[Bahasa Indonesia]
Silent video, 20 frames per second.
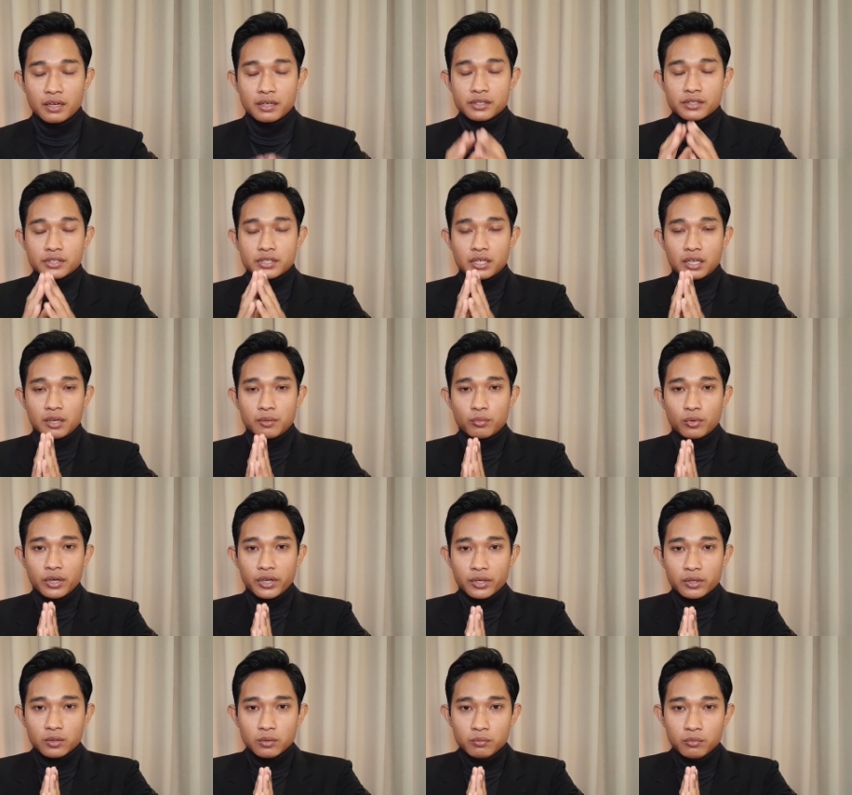
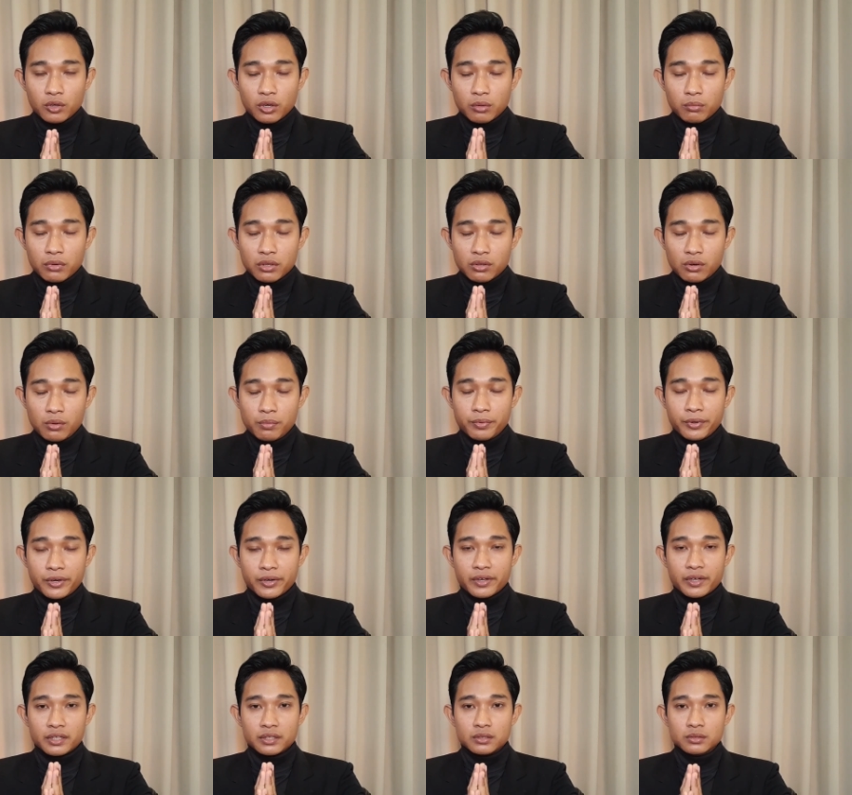Assalamualaikum warahmatullahi
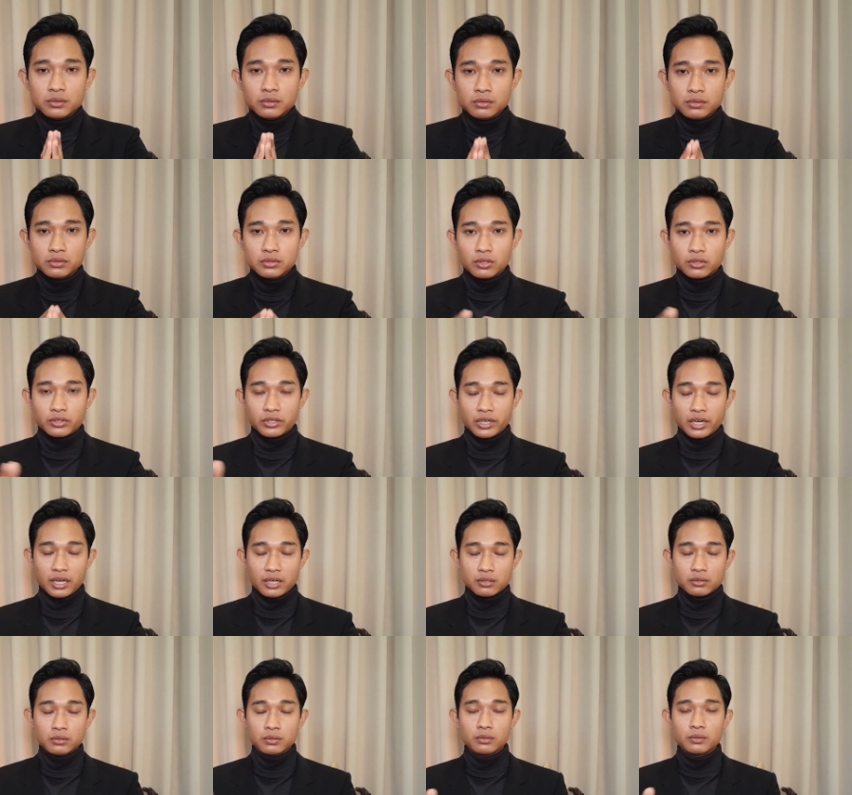wabarakatuh
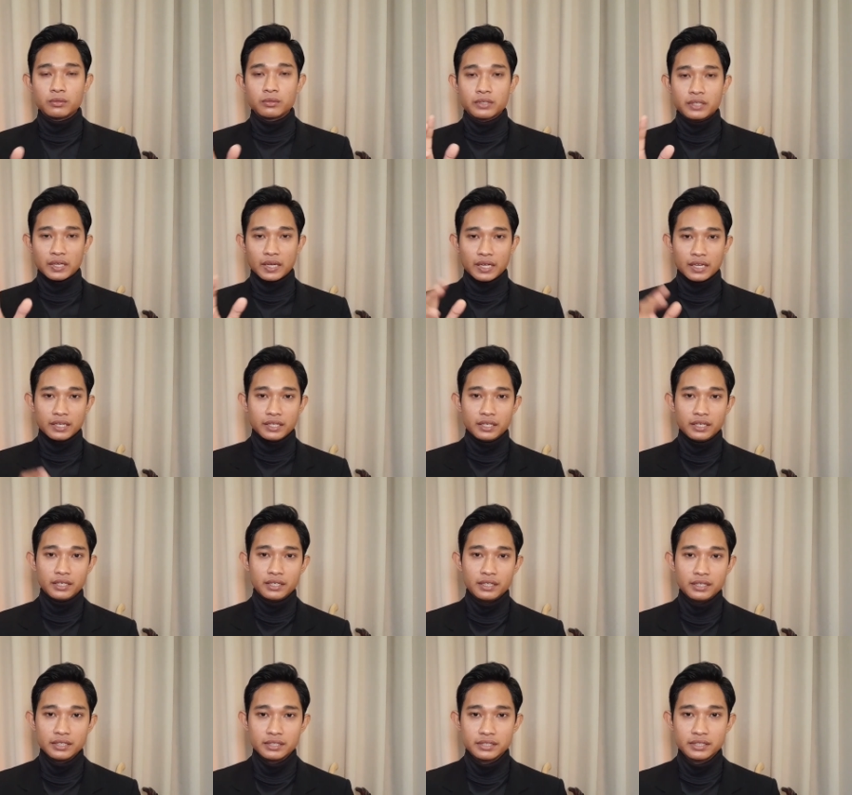Saudaraku, kali
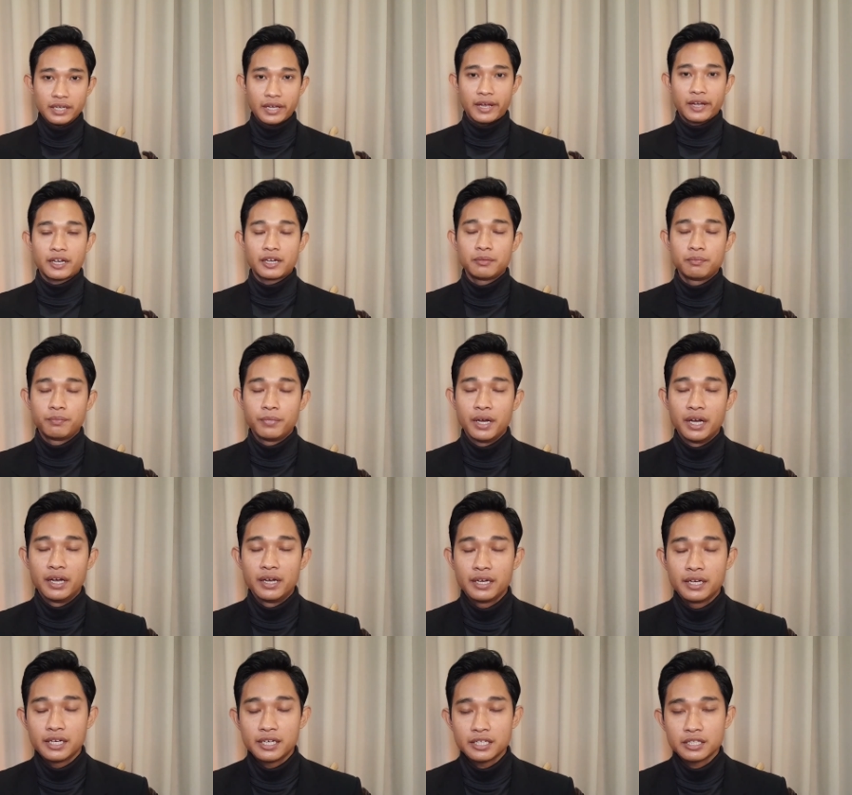ini saya akan
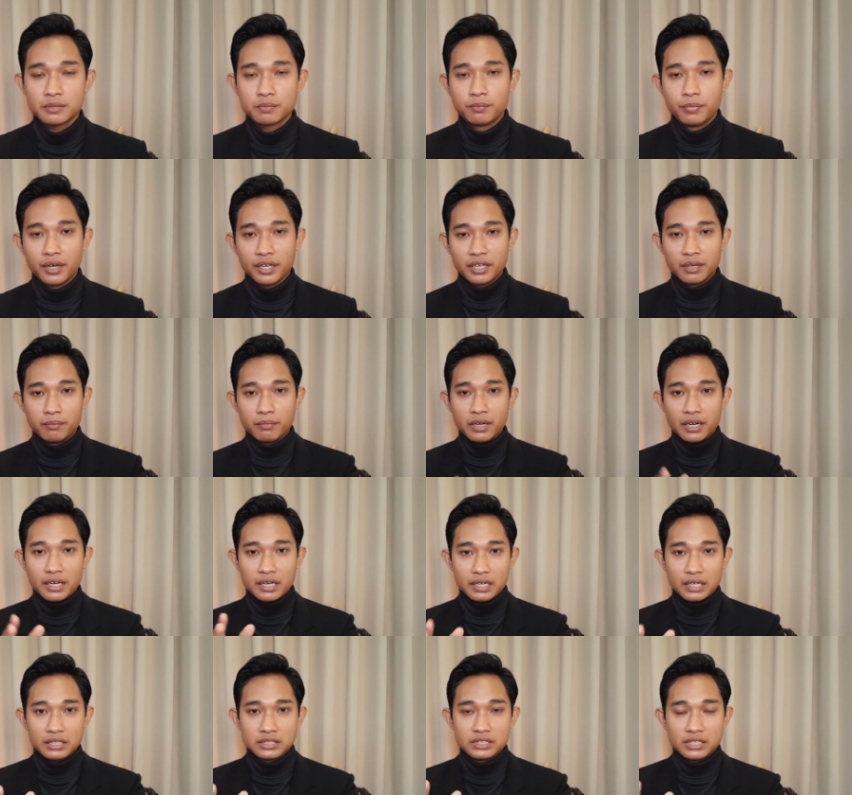bahas
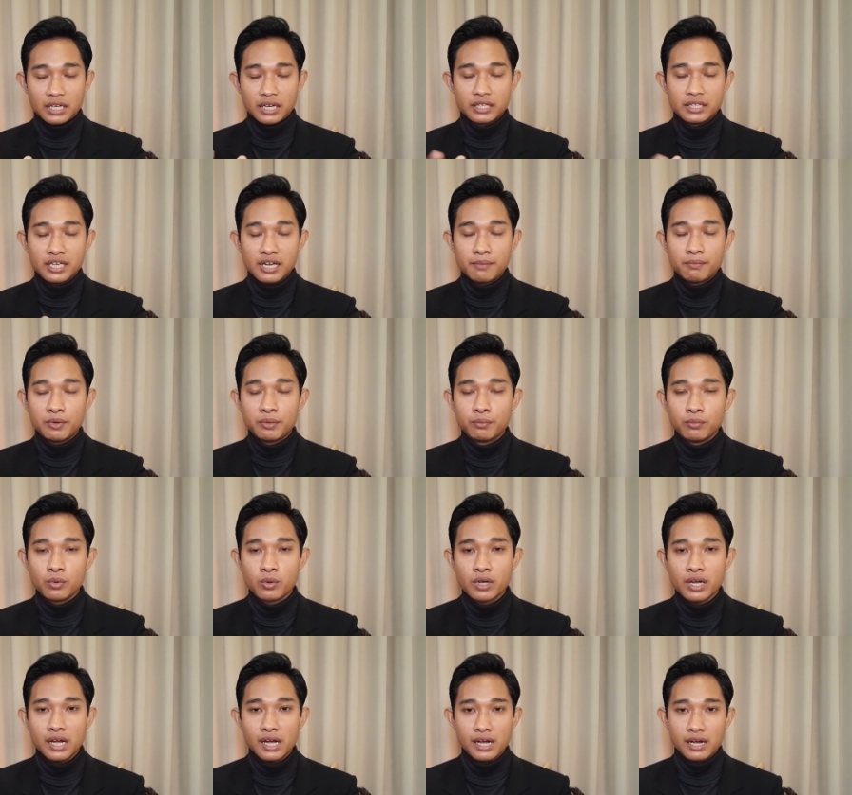bagaimanakah caranya
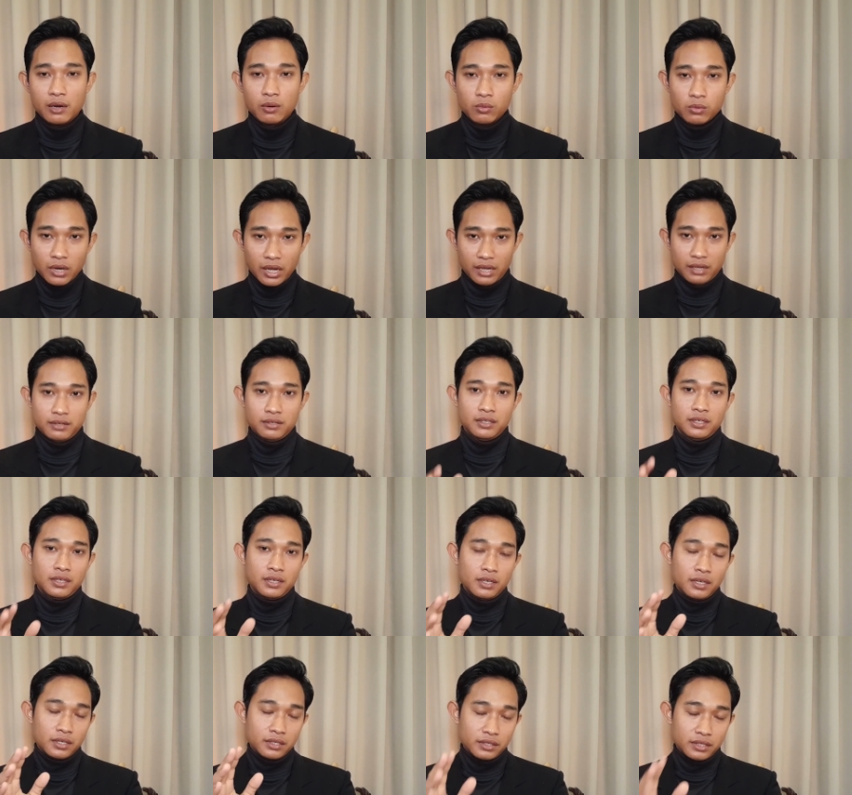membuka aura
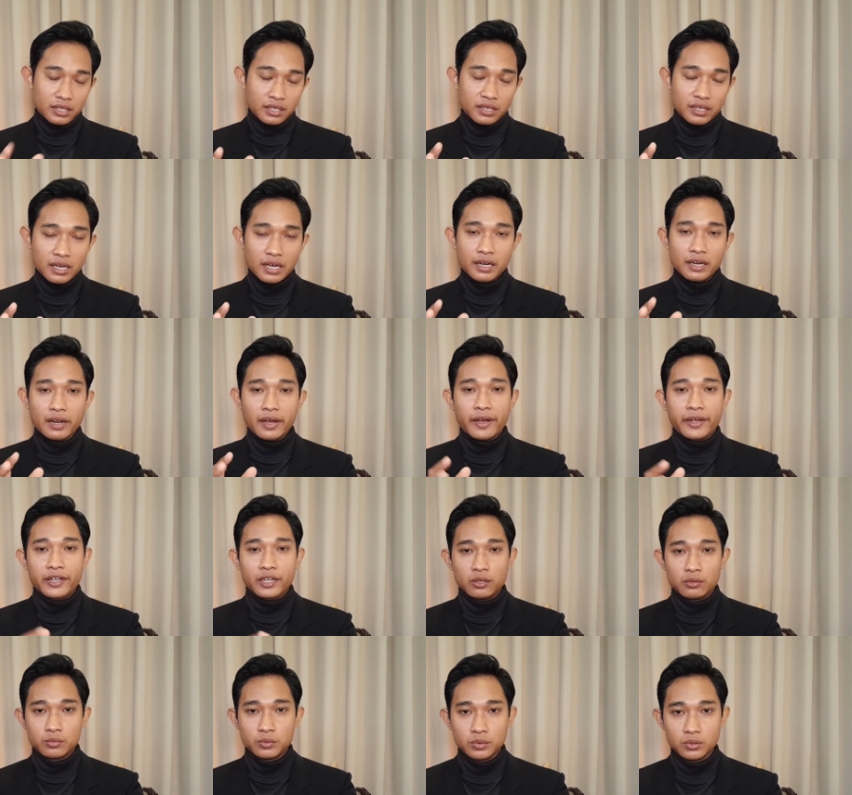dengan
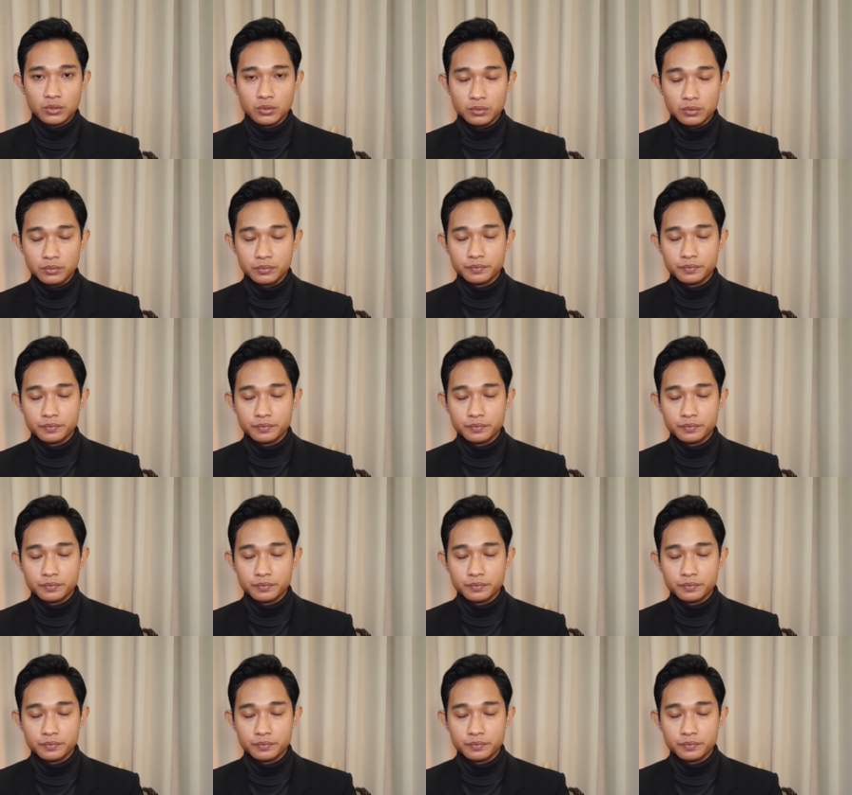air wudhu